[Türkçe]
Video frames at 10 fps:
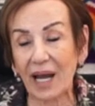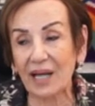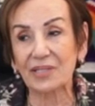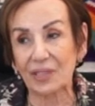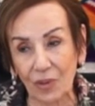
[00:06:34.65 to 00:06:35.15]

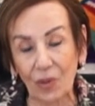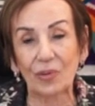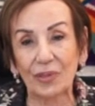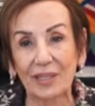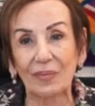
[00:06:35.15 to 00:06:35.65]
her sene
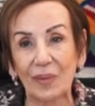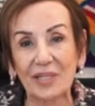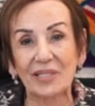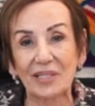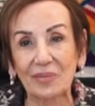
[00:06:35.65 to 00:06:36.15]
olduğu gibi
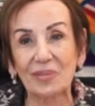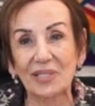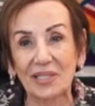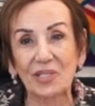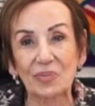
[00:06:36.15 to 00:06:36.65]
başarılı bir
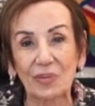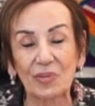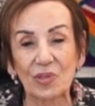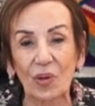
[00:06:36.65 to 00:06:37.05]
çalışmamız